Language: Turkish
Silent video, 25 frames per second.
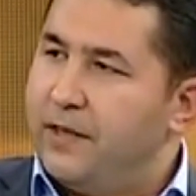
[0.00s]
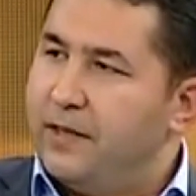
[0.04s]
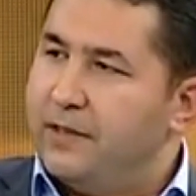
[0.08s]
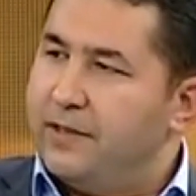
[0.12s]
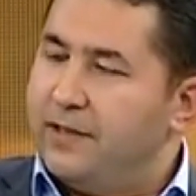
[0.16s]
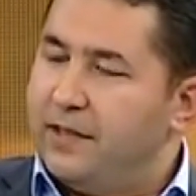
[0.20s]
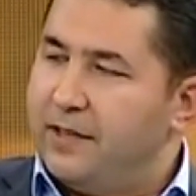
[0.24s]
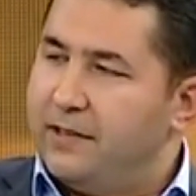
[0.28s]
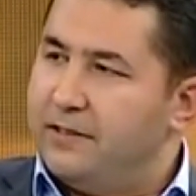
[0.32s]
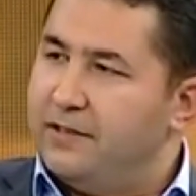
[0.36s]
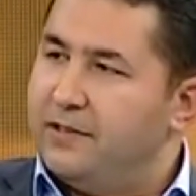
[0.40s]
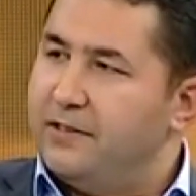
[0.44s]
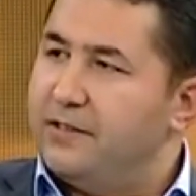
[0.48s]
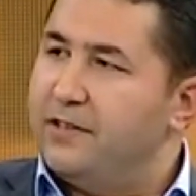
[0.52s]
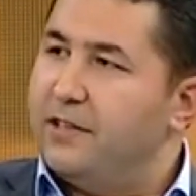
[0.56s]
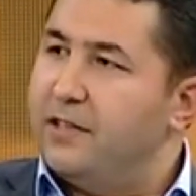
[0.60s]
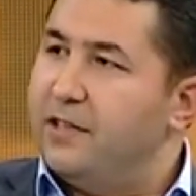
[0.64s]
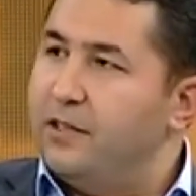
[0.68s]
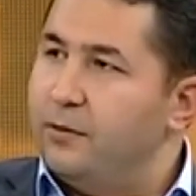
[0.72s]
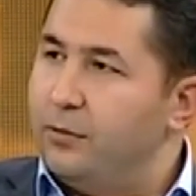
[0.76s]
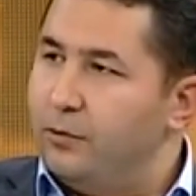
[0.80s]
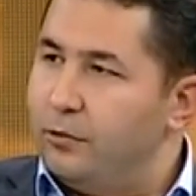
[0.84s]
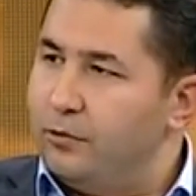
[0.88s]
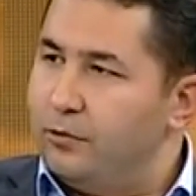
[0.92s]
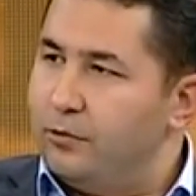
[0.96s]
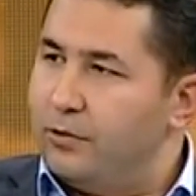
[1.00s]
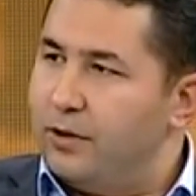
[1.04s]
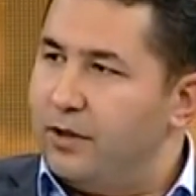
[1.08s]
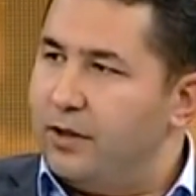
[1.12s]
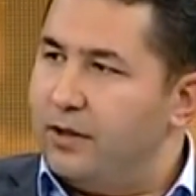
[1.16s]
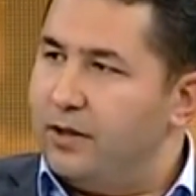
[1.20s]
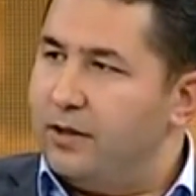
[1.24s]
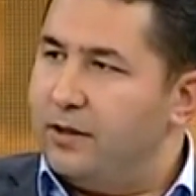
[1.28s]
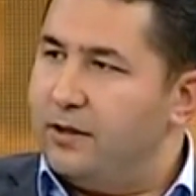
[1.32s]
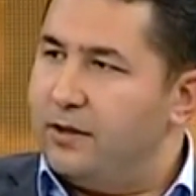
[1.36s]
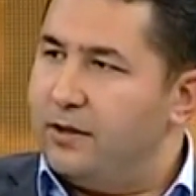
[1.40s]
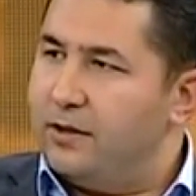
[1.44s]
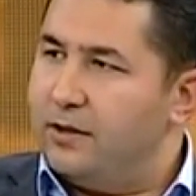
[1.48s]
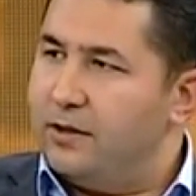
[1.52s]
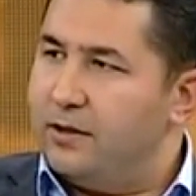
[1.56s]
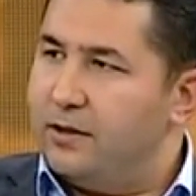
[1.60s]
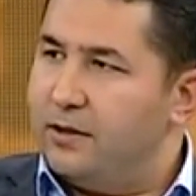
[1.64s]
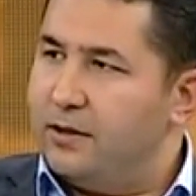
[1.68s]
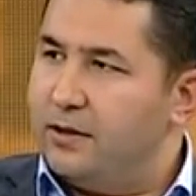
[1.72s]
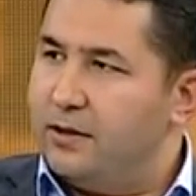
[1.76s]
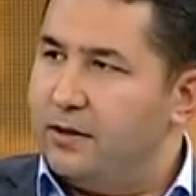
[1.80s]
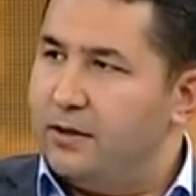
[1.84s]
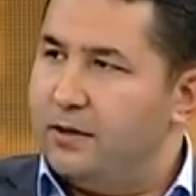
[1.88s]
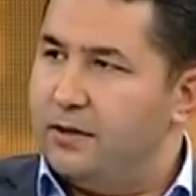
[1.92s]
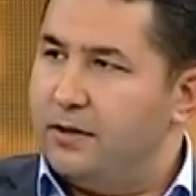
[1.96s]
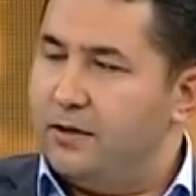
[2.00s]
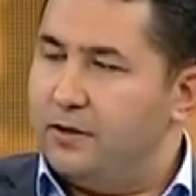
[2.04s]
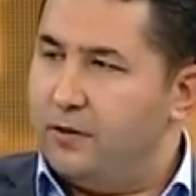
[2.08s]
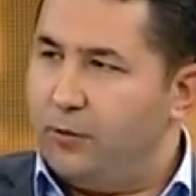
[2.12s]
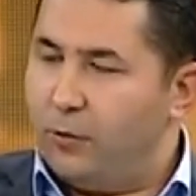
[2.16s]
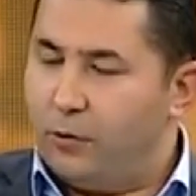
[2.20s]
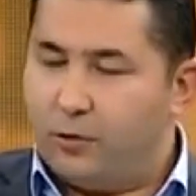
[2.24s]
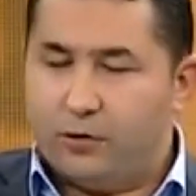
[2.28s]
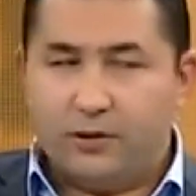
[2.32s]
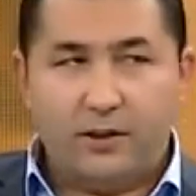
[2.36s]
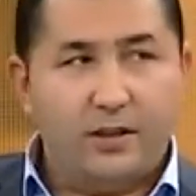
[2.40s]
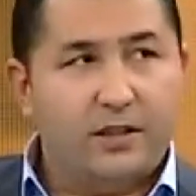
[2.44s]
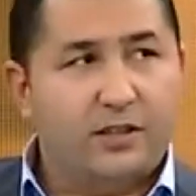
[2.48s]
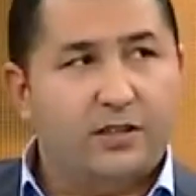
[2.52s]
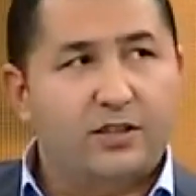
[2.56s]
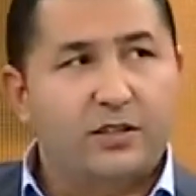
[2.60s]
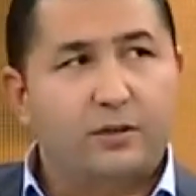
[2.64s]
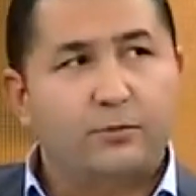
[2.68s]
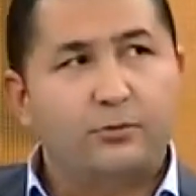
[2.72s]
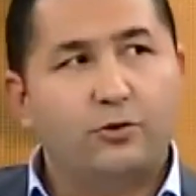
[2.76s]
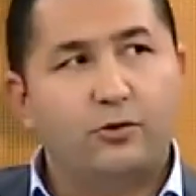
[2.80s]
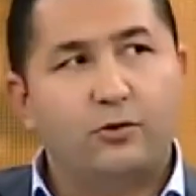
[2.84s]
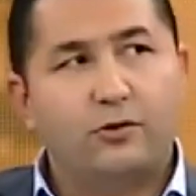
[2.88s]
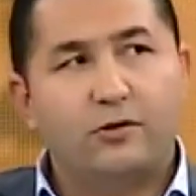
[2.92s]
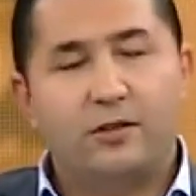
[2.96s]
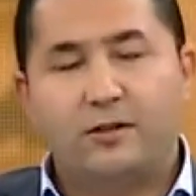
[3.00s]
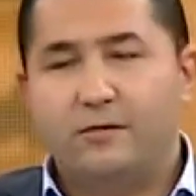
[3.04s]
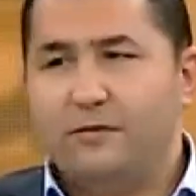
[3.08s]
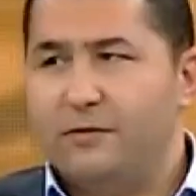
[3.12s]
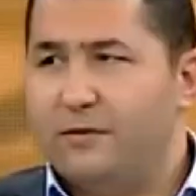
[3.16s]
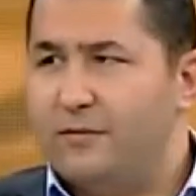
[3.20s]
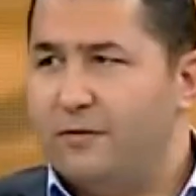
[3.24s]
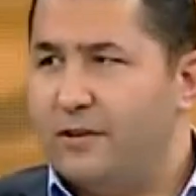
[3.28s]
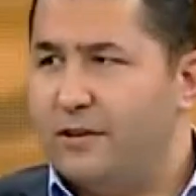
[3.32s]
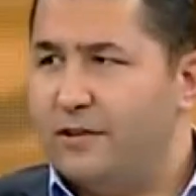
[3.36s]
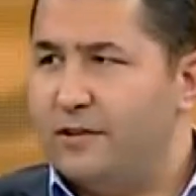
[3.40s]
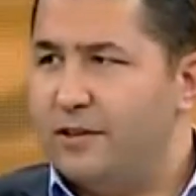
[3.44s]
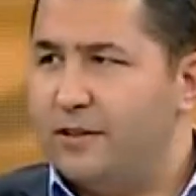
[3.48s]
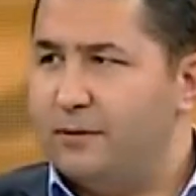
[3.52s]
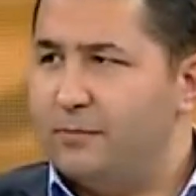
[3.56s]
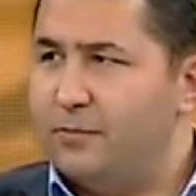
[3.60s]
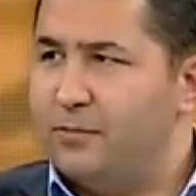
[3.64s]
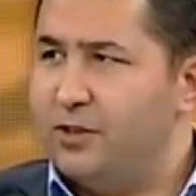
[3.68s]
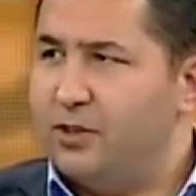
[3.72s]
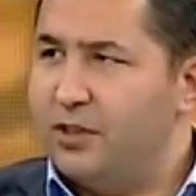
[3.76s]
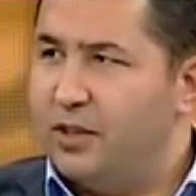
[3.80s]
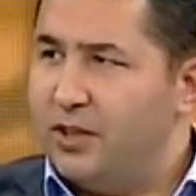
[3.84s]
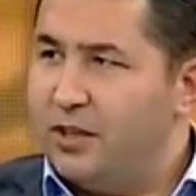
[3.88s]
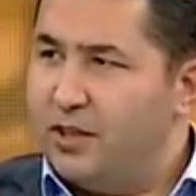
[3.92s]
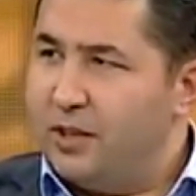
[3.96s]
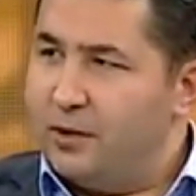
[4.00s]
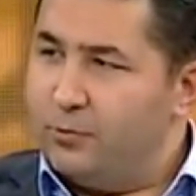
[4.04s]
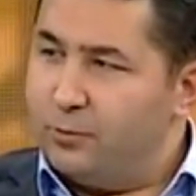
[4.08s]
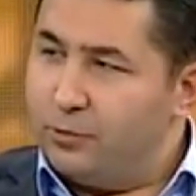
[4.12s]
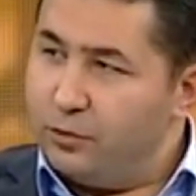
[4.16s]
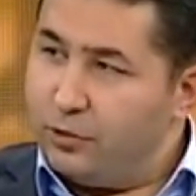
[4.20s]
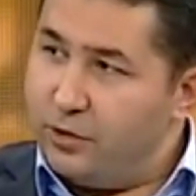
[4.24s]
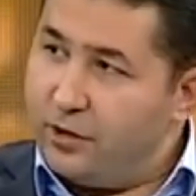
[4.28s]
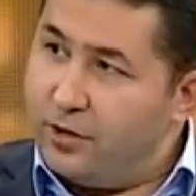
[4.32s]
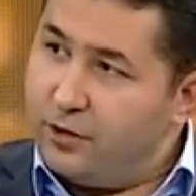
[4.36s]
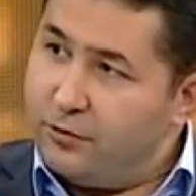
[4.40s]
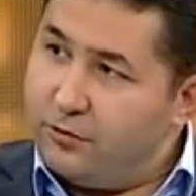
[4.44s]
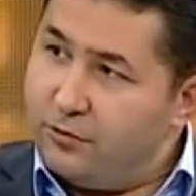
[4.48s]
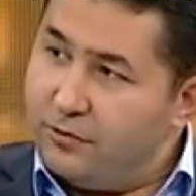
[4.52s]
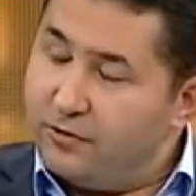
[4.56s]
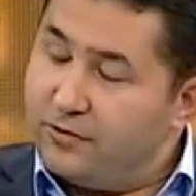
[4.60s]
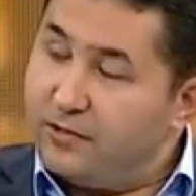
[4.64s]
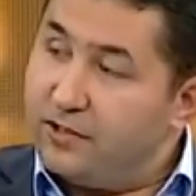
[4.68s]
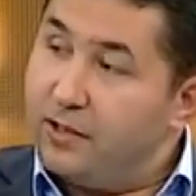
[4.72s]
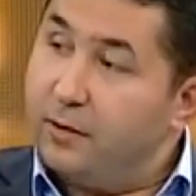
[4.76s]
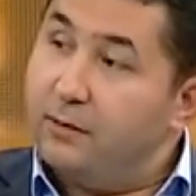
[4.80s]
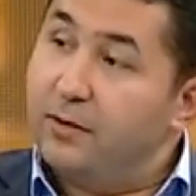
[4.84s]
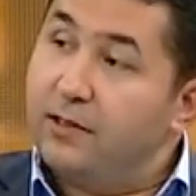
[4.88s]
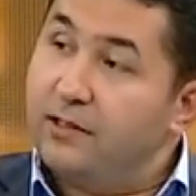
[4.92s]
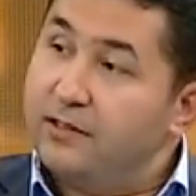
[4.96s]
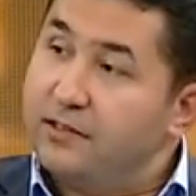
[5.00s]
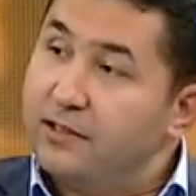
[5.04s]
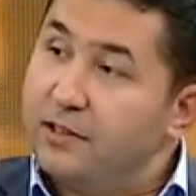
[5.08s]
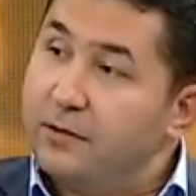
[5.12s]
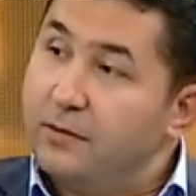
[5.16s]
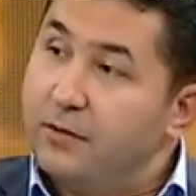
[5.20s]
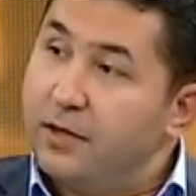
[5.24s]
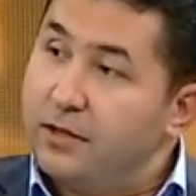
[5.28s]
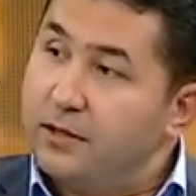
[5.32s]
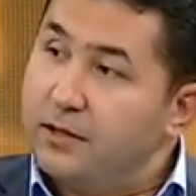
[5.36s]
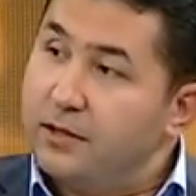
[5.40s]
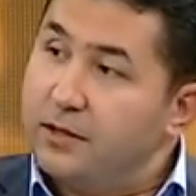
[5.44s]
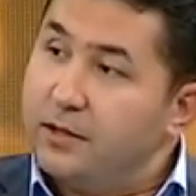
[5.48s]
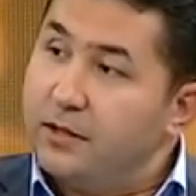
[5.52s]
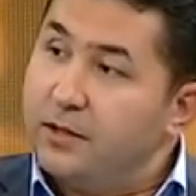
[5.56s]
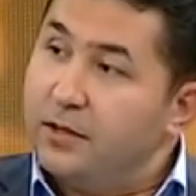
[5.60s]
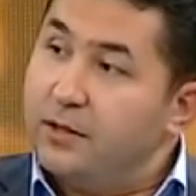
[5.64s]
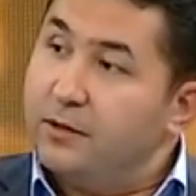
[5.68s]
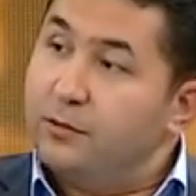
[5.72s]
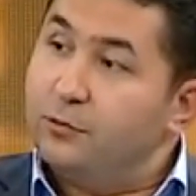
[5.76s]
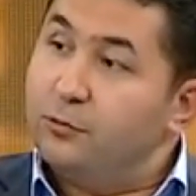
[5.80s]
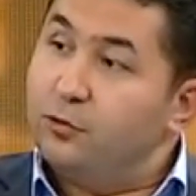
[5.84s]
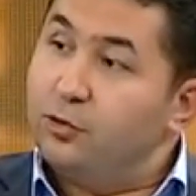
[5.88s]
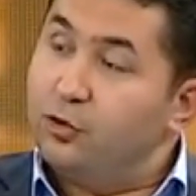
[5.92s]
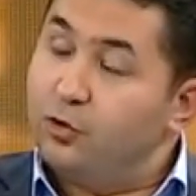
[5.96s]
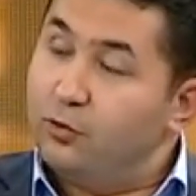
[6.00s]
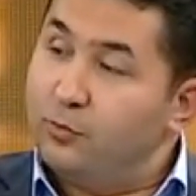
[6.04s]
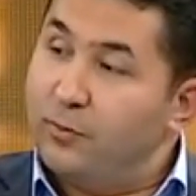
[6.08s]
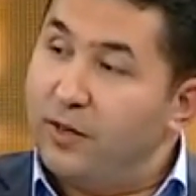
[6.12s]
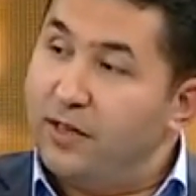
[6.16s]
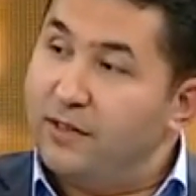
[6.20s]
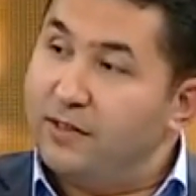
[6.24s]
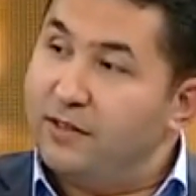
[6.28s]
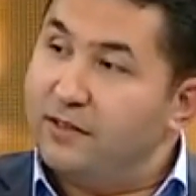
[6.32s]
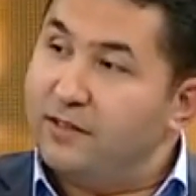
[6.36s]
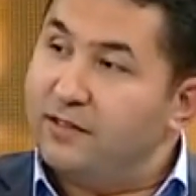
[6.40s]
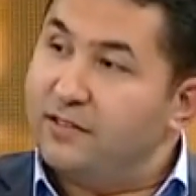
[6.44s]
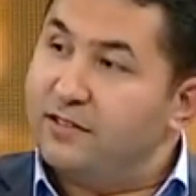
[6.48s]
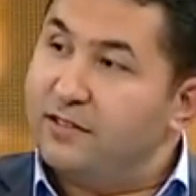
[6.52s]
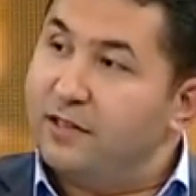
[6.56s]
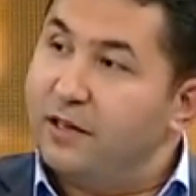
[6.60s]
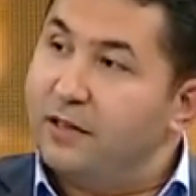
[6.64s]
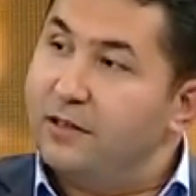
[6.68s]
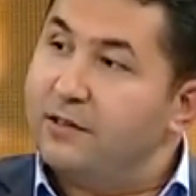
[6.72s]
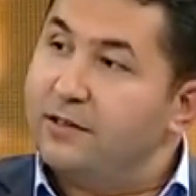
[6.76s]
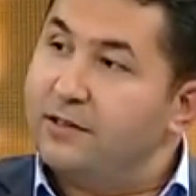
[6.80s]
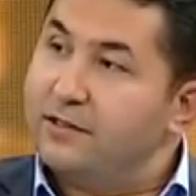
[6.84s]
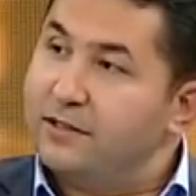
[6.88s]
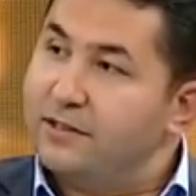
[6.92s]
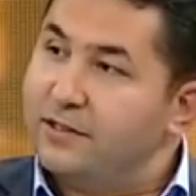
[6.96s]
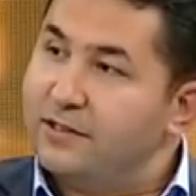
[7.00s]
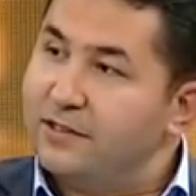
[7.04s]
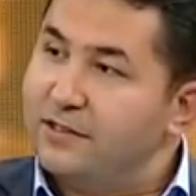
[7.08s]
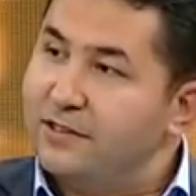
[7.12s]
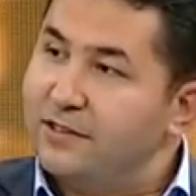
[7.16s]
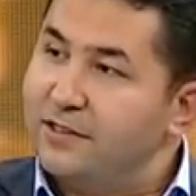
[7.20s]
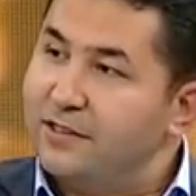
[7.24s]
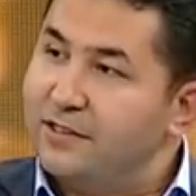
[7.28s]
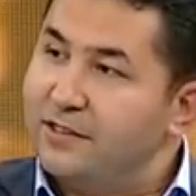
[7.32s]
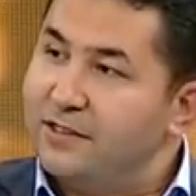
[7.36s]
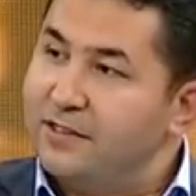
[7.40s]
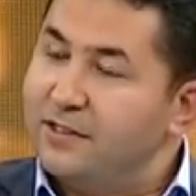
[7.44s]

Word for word: Kendisi Gelibolu'da e, orada yaşamış, orada vefat etmiş. Buraya diyor zaman zaman düşman saldırırdı.